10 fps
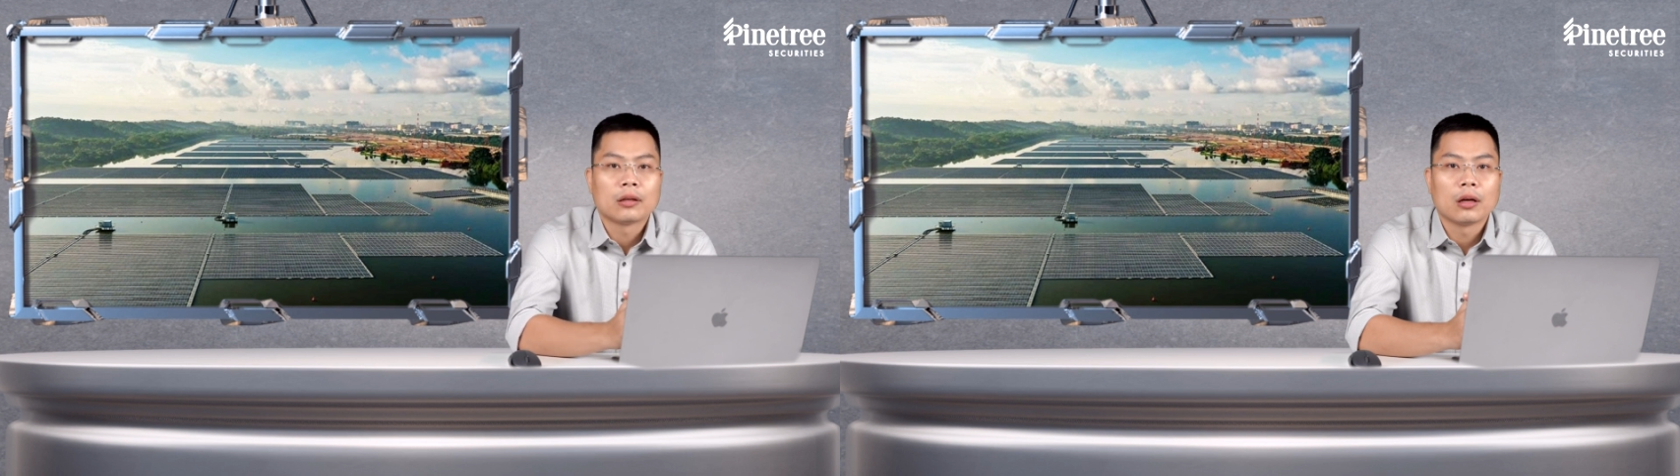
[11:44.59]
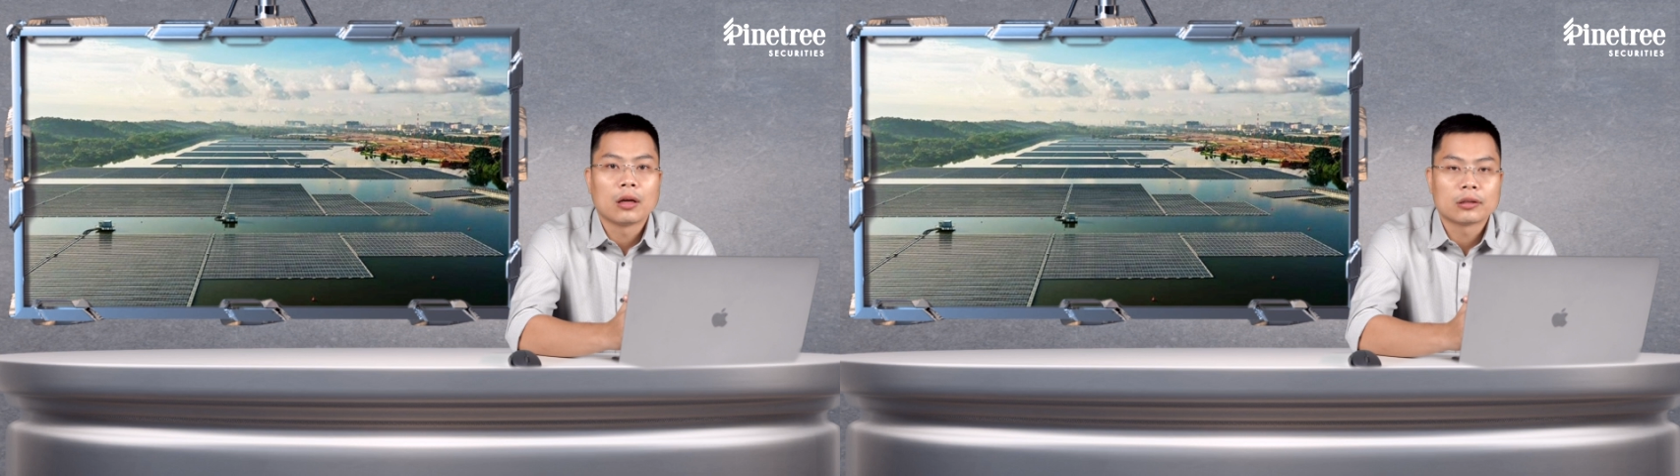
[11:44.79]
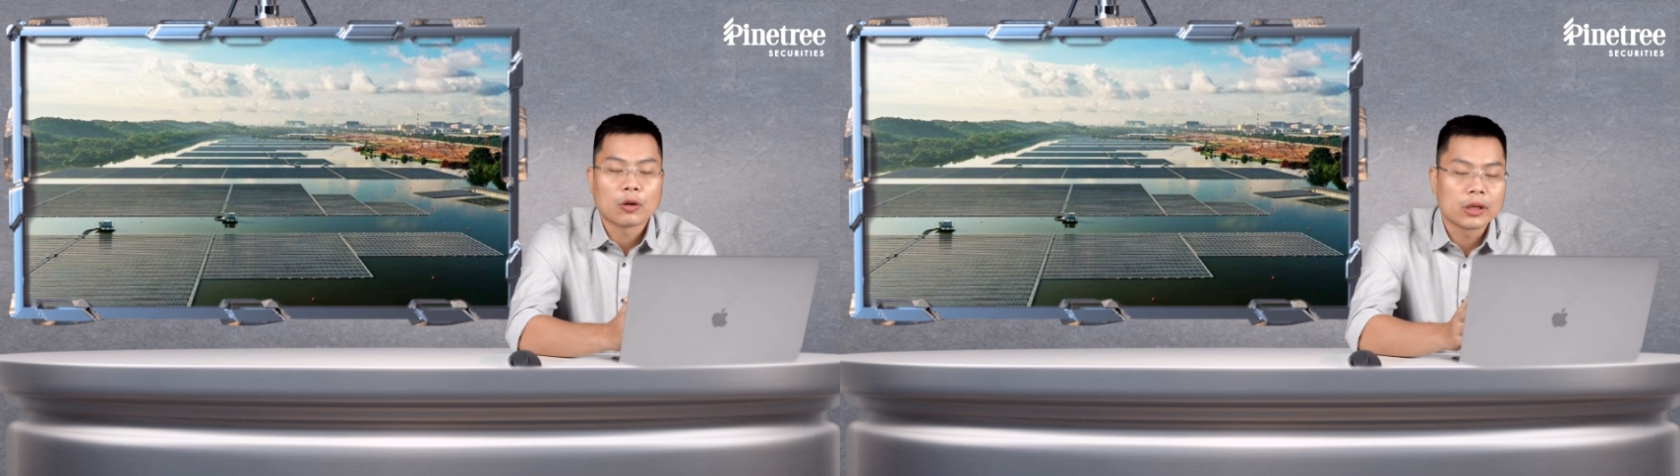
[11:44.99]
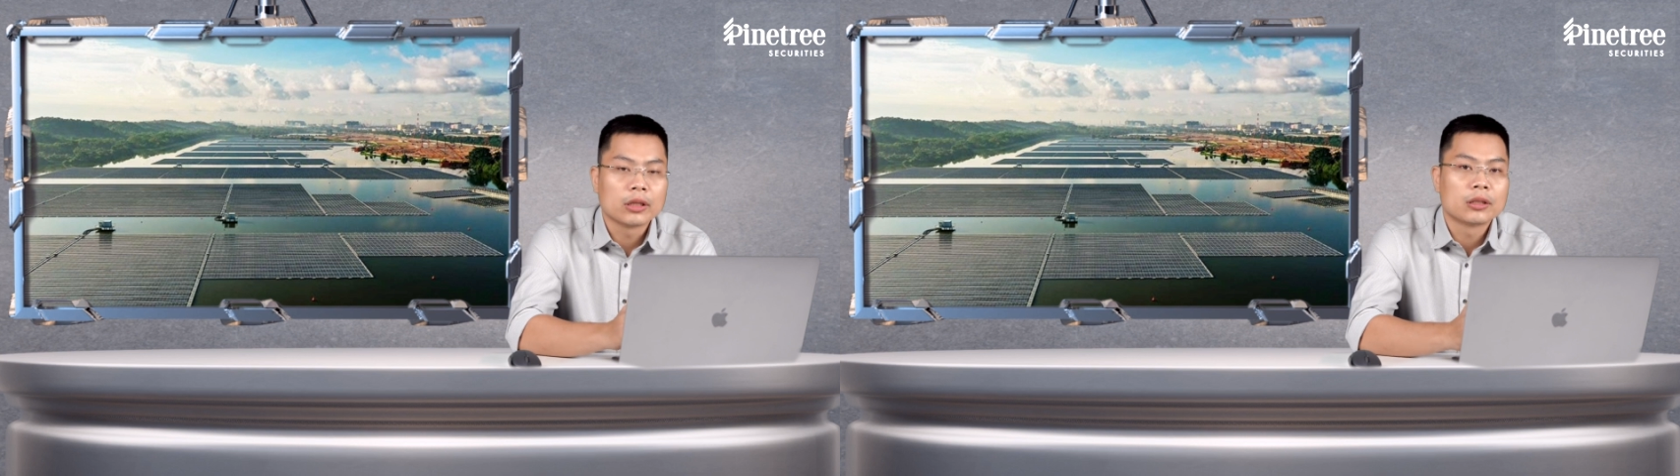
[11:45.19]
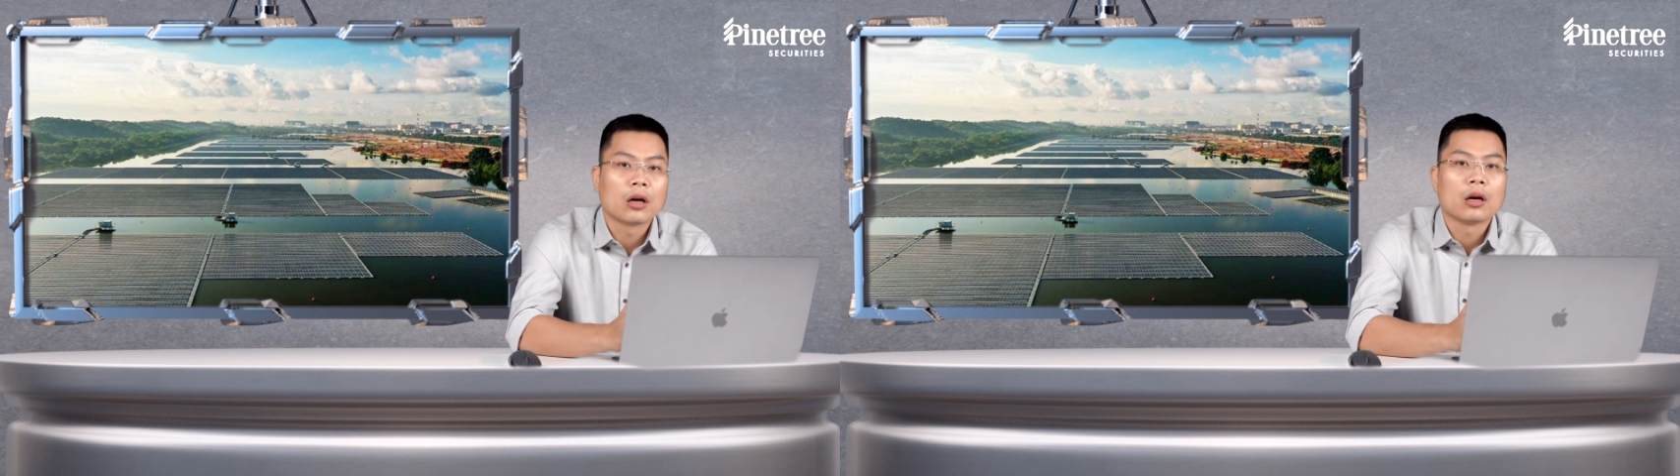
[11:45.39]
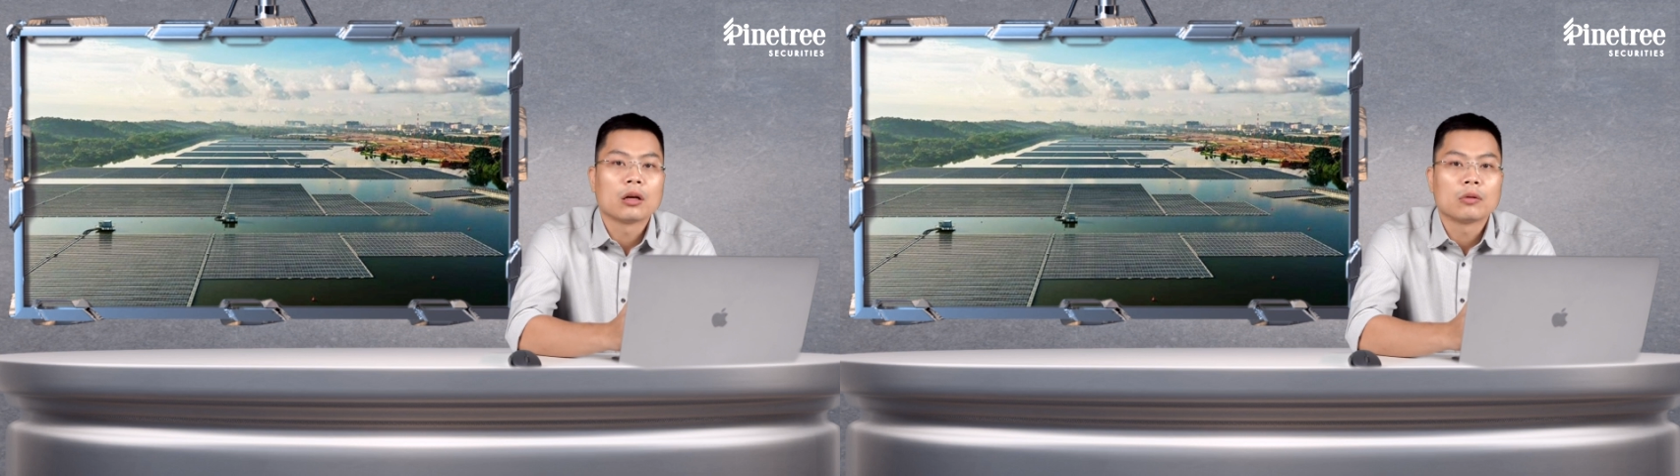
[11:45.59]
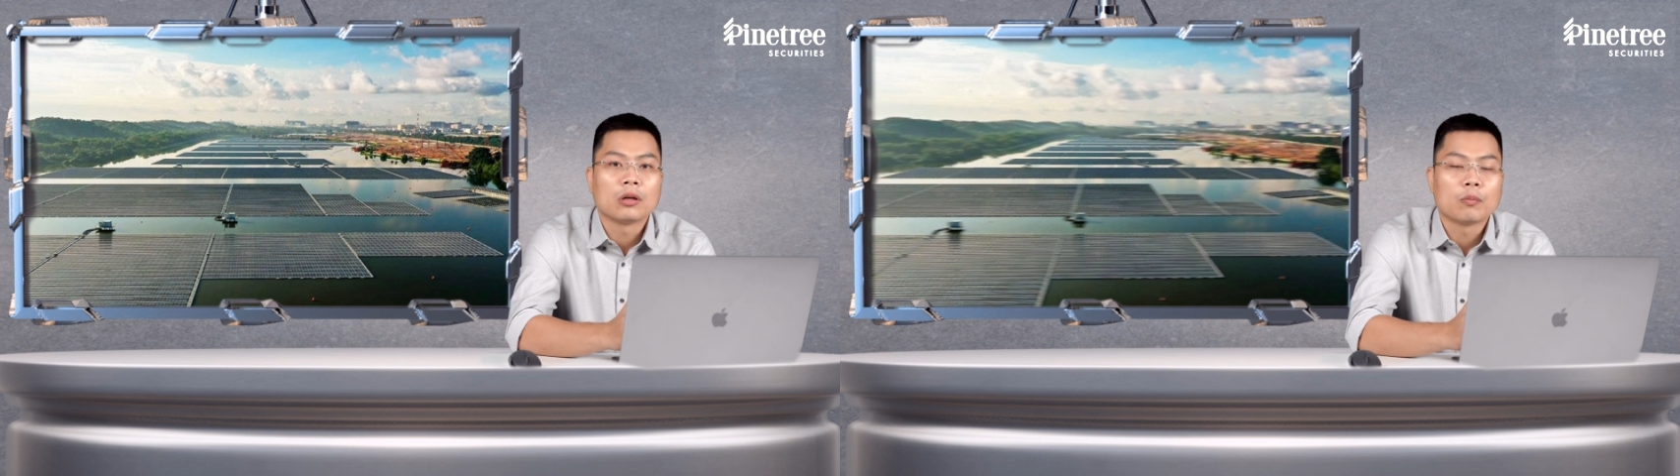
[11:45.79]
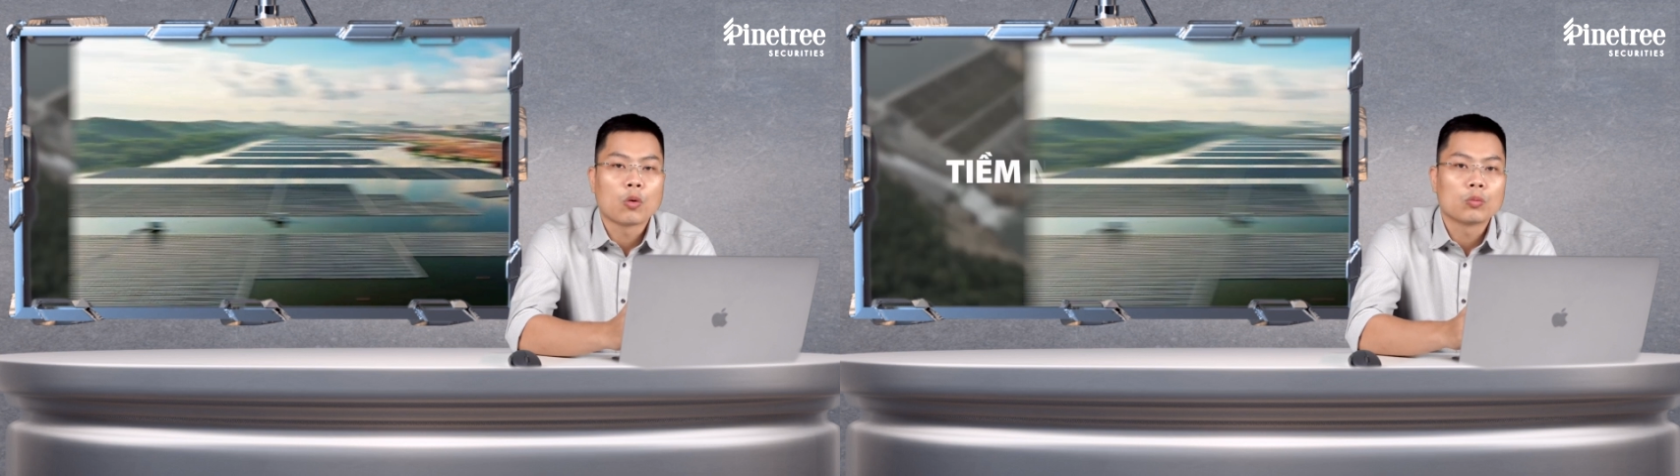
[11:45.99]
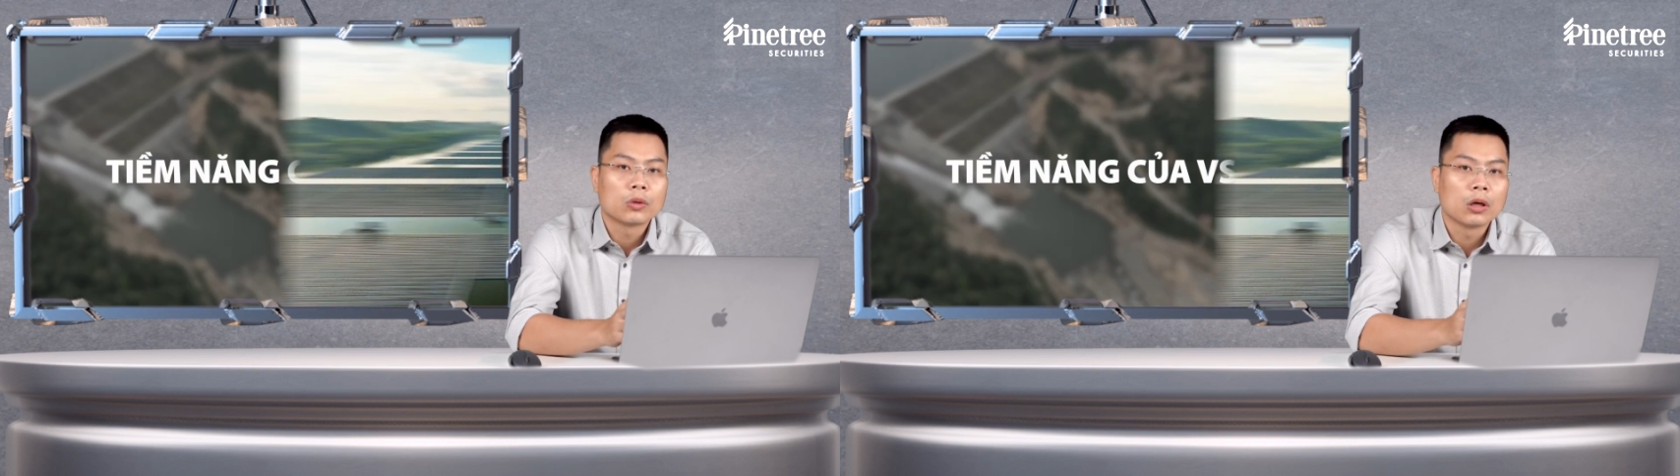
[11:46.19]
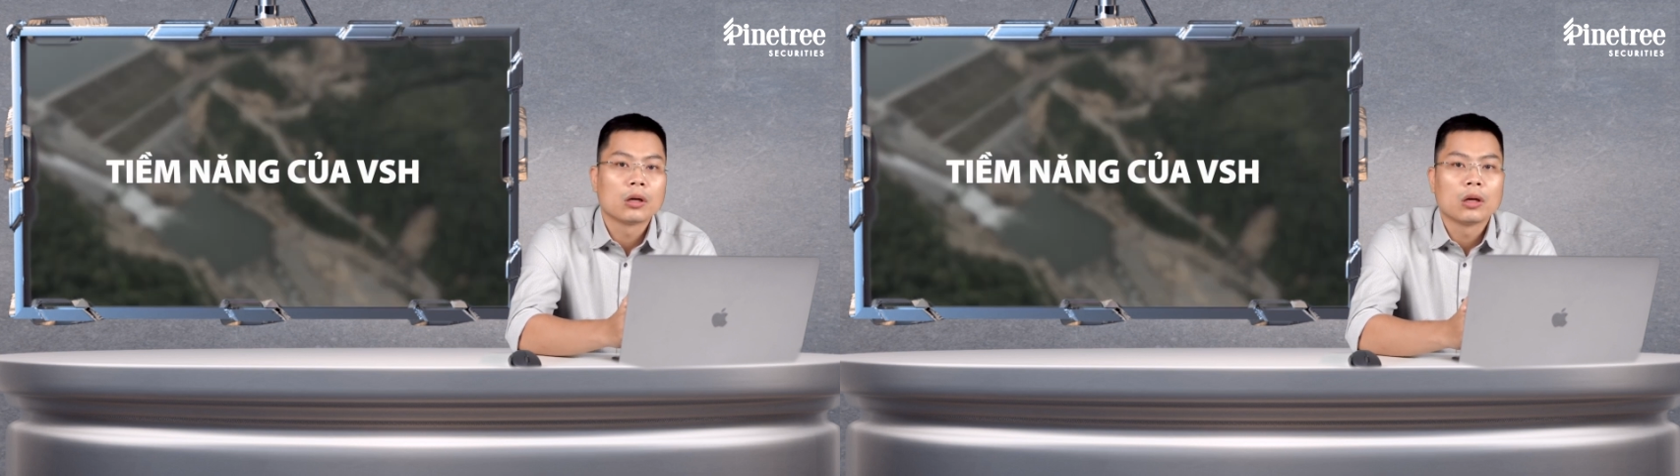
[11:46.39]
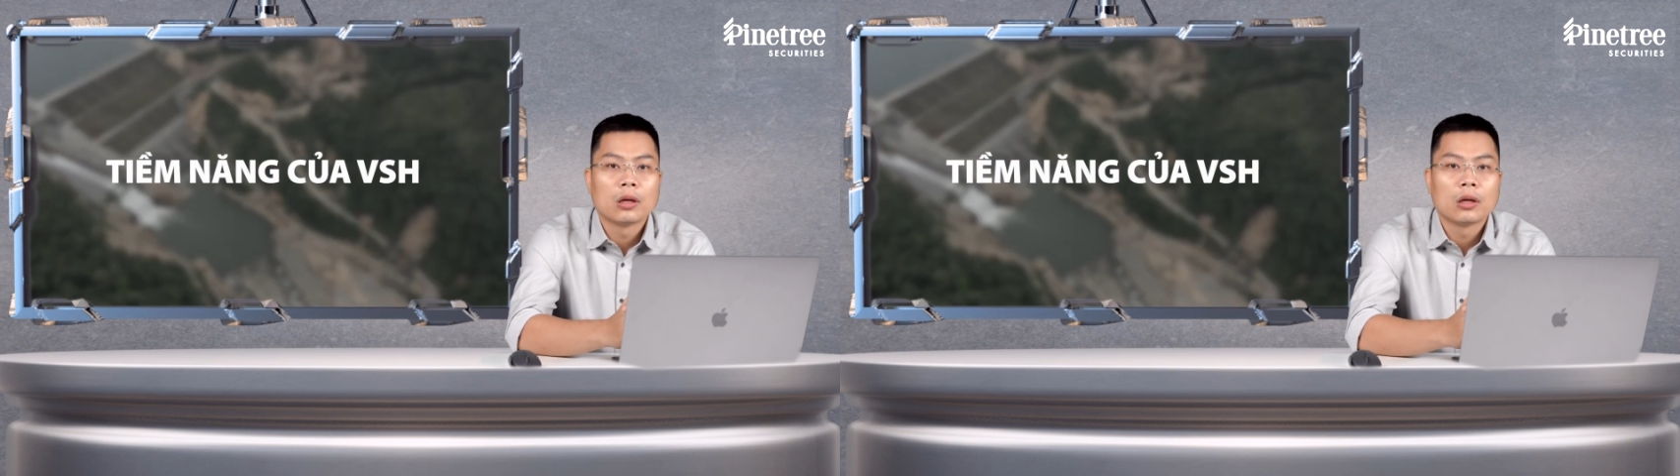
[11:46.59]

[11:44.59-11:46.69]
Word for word: à, sau khi chờ được Bộ Công Thương